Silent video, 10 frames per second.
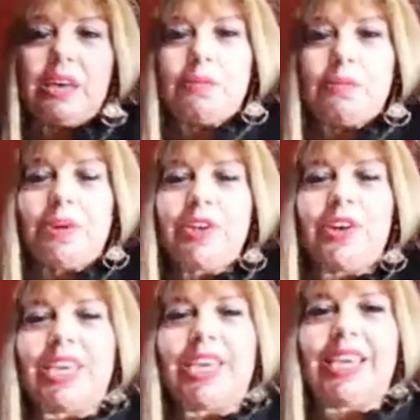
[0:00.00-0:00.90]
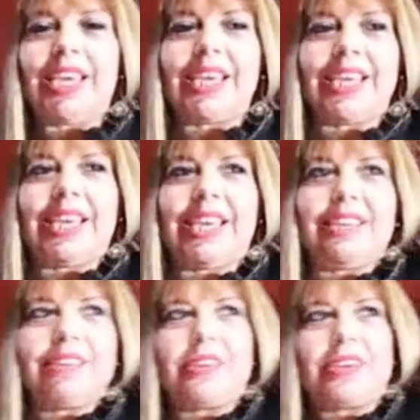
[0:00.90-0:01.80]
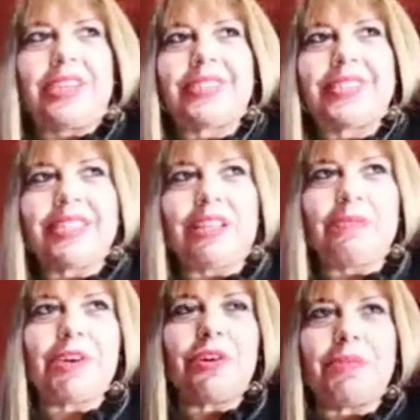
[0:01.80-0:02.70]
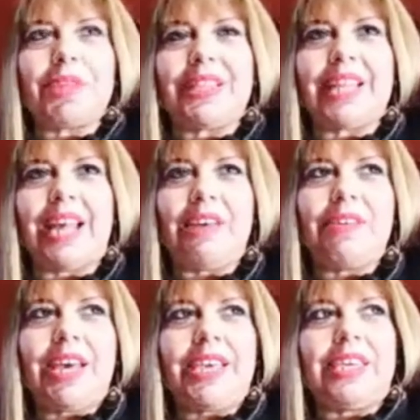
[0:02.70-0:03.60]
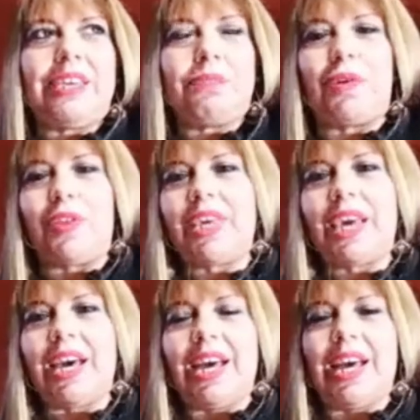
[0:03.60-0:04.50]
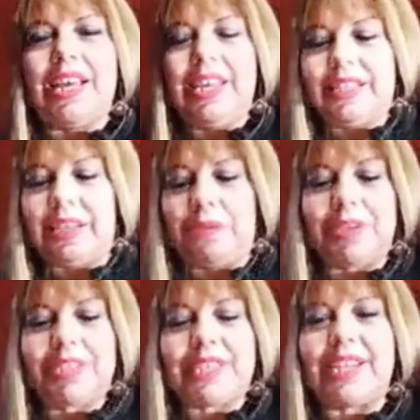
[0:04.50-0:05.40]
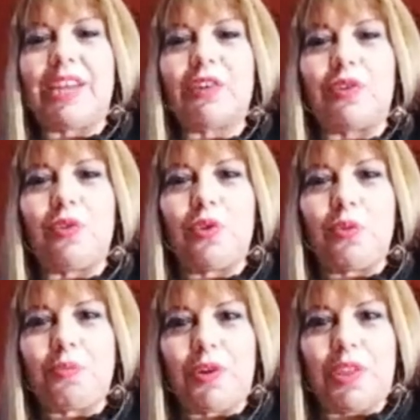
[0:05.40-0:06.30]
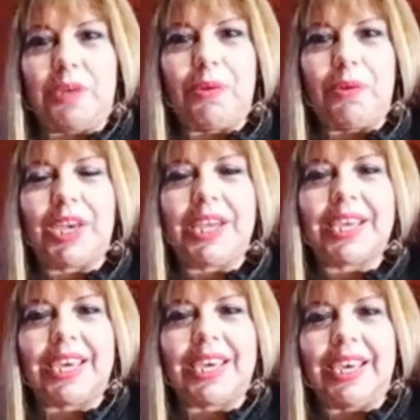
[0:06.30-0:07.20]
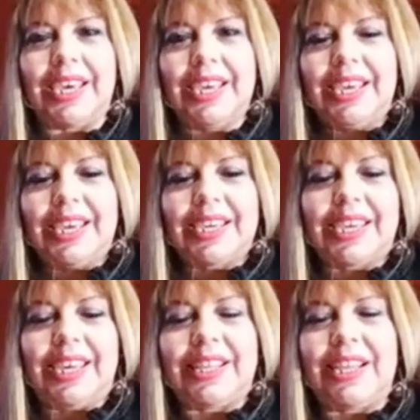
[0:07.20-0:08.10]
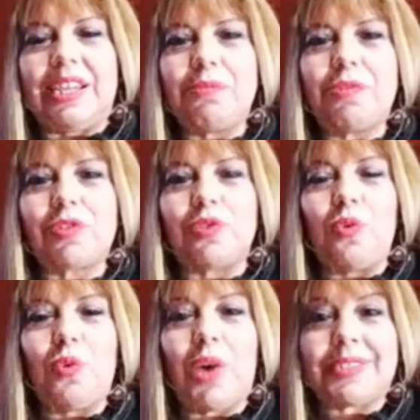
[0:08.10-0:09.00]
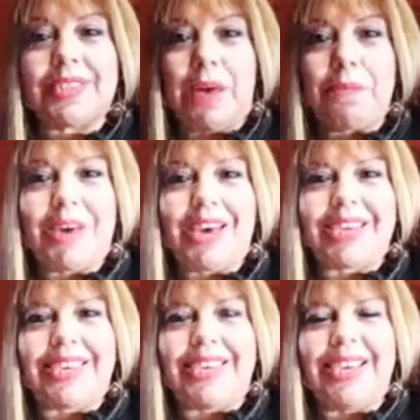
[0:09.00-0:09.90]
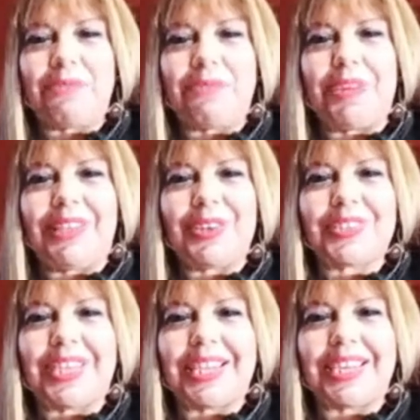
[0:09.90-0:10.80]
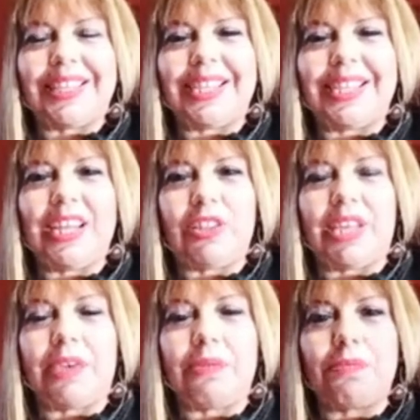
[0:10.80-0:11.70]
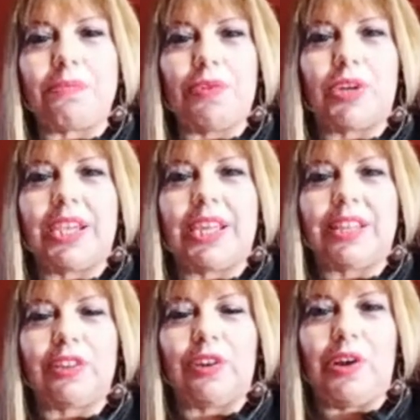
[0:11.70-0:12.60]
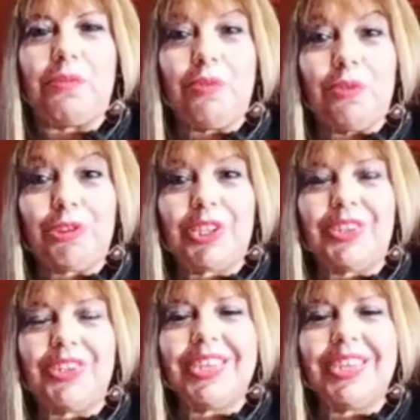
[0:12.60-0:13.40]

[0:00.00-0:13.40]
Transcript: Bueno, eh, recién también comentaba y podía también charlar con un grupo de mujeres que que tenemos un WhatsApp aquí en Mendoza, Argentina, donde hay mujeres de todo el mundo.